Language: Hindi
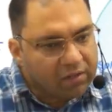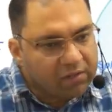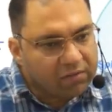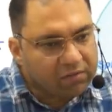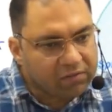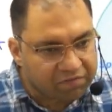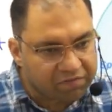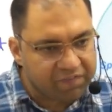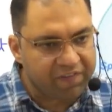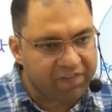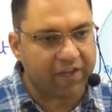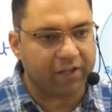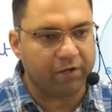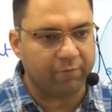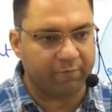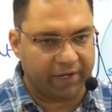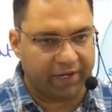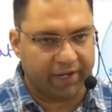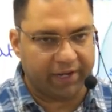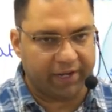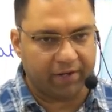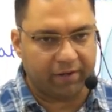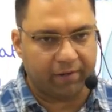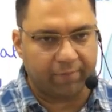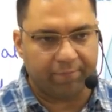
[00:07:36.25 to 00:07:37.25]
स्फेयर
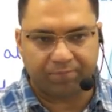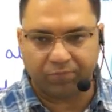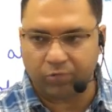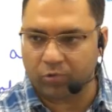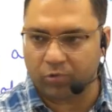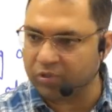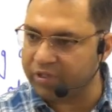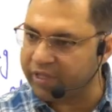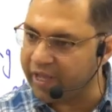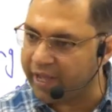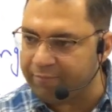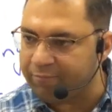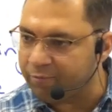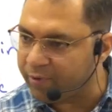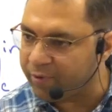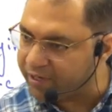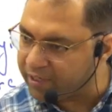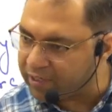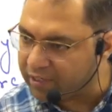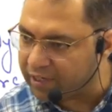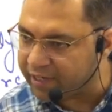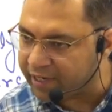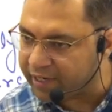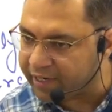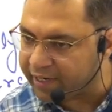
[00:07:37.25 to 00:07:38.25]
बनेगा तो क्या ये पॉइंट
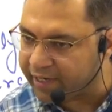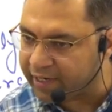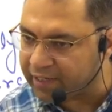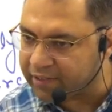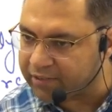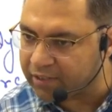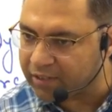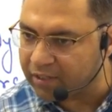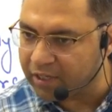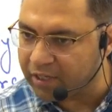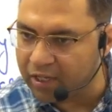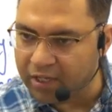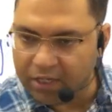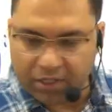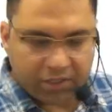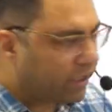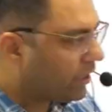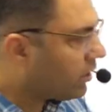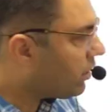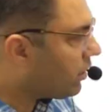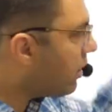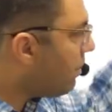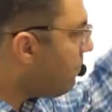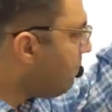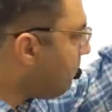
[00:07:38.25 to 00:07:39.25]
क्लियर है यहाँ तक ये
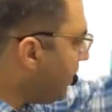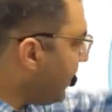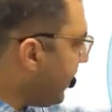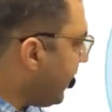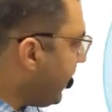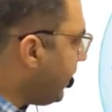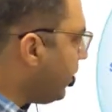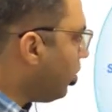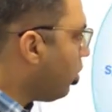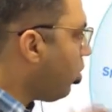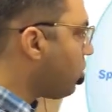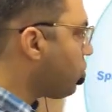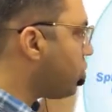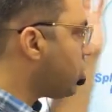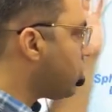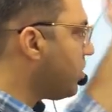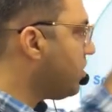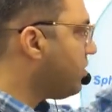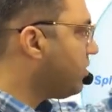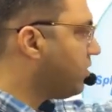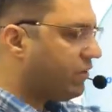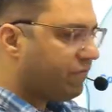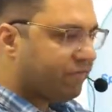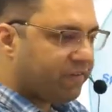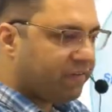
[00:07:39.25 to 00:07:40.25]
कंप्लीट गौशियन
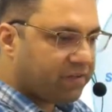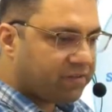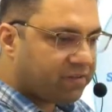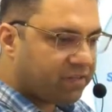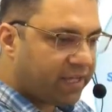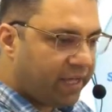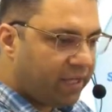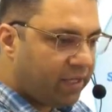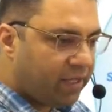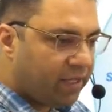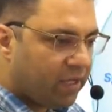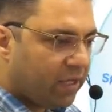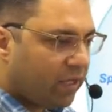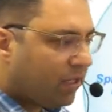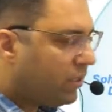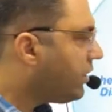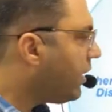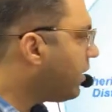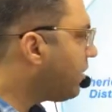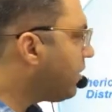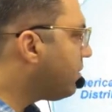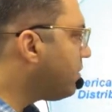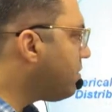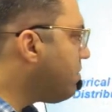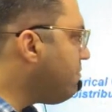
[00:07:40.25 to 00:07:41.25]
सरफेस है ये एक
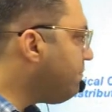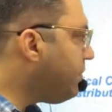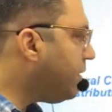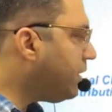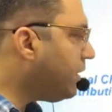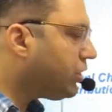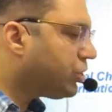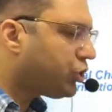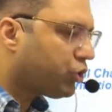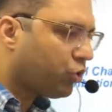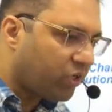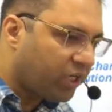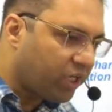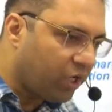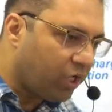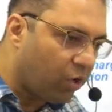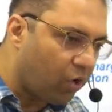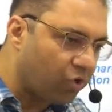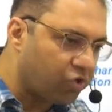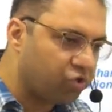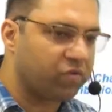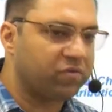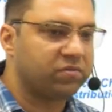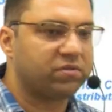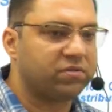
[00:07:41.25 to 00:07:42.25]
सिंपल छोटी
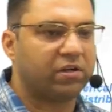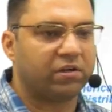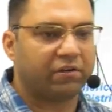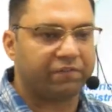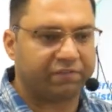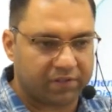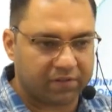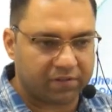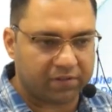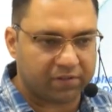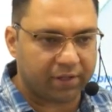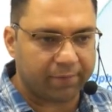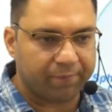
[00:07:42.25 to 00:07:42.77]
गौशियन सरफेस है